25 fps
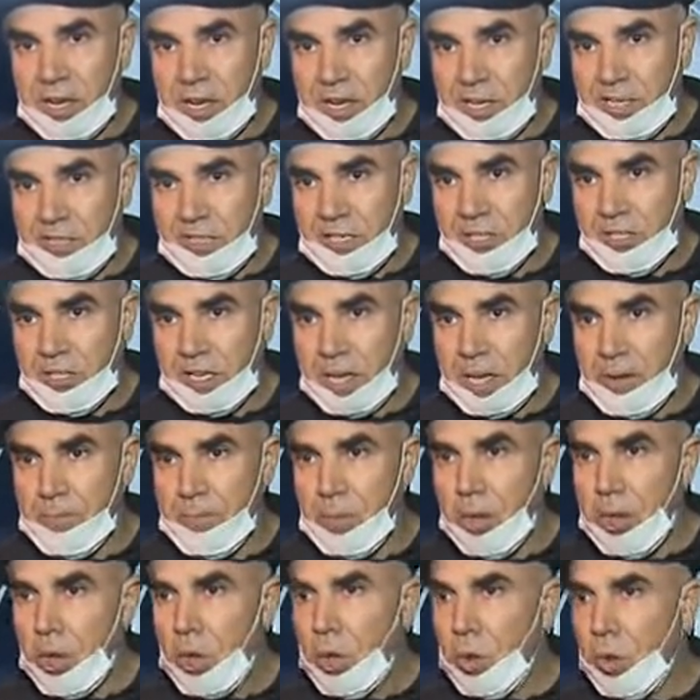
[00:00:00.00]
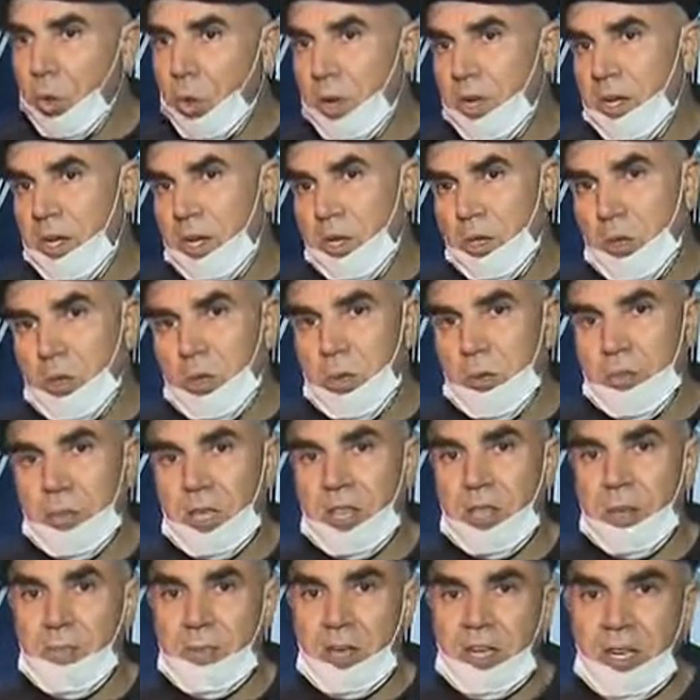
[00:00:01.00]
الالتزام ونحن
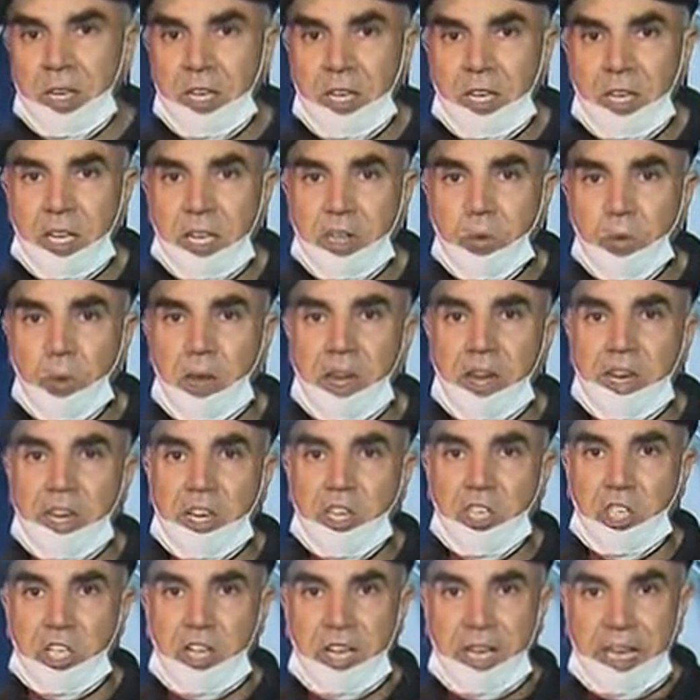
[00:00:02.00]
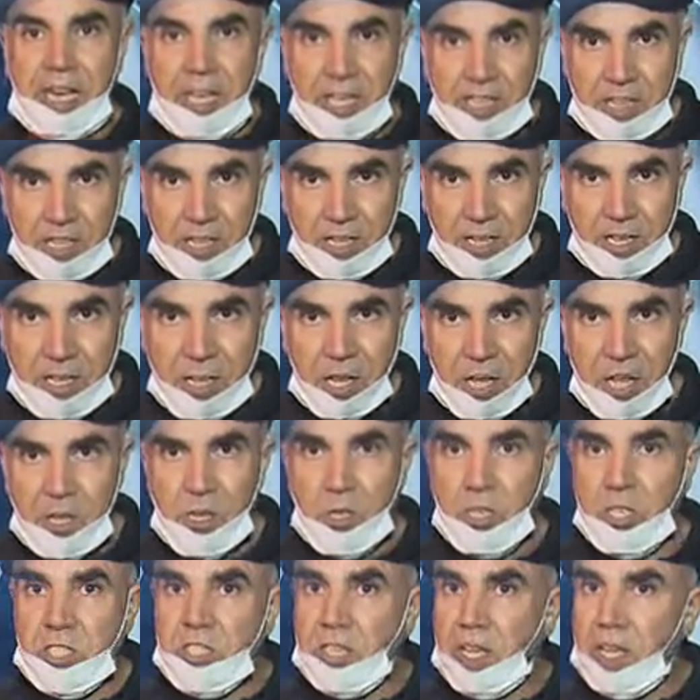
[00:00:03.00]
ماذا بنا يعني ولنا شيء عادي
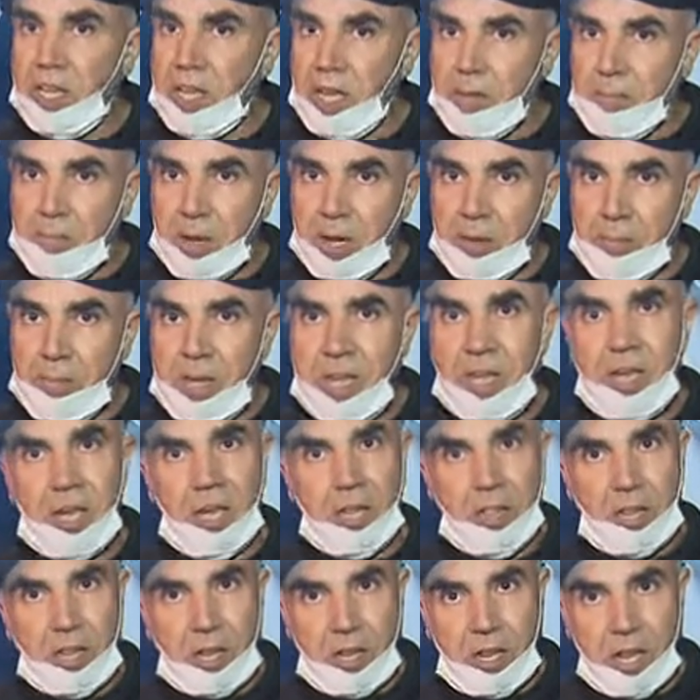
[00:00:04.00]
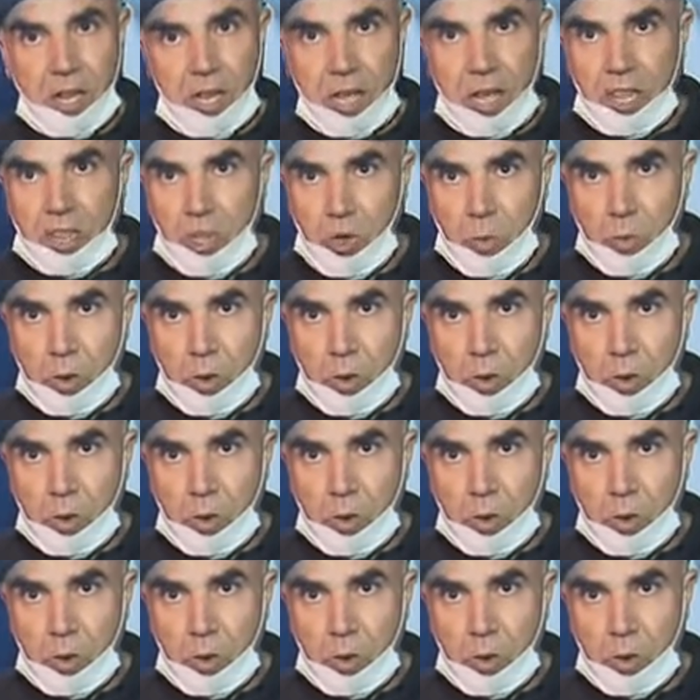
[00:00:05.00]
نتعامل مع هذا هذا